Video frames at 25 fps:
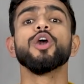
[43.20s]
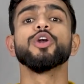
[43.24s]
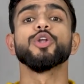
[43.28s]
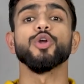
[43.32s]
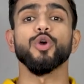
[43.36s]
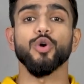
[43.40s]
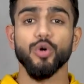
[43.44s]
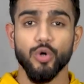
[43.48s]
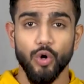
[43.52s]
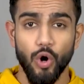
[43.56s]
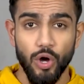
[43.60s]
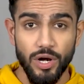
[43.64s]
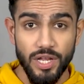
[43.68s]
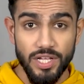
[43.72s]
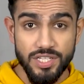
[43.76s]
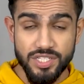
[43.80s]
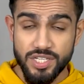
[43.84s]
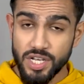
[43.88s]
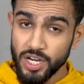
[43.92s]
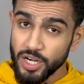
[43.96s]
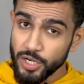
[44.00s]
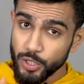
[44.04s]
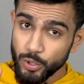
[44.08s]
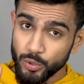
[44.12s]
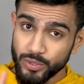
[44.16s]
टू योर
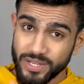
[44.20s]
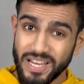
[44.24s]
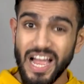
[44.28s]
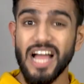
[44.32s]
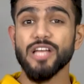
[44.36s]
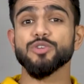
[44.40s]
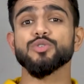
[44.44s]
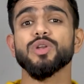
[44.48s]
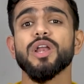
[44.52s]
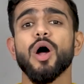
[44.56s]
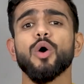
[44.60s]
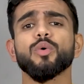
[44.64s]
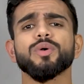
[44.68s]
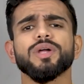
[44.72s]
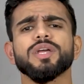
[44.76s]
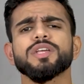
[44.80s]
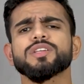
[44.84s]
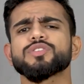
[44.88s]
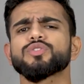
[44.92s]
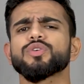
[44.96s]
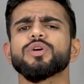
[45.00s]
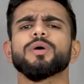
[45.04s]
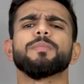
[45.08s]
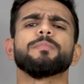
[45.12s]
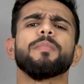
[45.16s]
कॉलेज टू योर कैजुअल
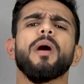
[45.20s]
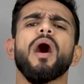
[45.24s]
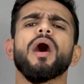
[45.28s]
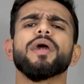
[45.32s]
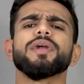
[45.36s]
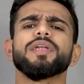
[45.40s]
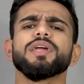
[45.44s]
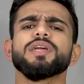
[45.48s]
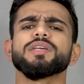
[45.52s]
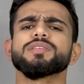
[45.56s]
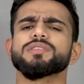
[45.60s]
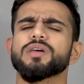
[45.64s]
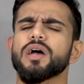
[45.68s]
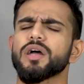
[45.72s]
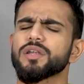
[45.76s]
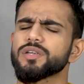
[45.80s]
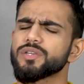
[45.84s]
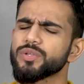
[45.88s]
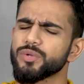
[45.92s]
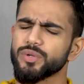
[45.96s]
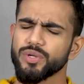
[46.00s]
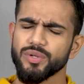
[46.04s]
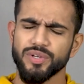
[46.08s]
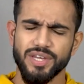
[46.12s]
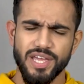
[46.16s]
आउटिंग्स टू योर पार्टीज एंड
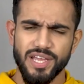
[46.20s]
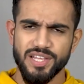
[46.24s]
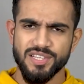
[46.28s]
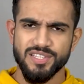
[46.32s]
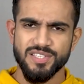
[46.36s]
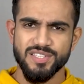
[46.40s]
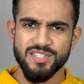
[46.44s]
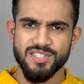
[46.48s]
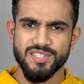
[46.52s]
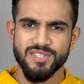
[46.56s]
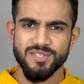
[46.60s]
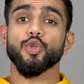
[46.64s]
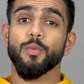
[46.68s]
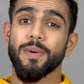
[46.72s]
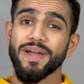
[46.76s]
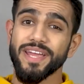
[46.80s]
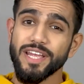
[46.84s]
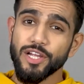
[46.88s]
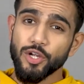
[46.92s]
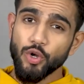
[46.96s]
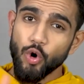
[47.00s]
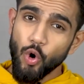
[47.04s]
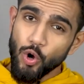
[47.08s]
टू योर डेट्स तो भाई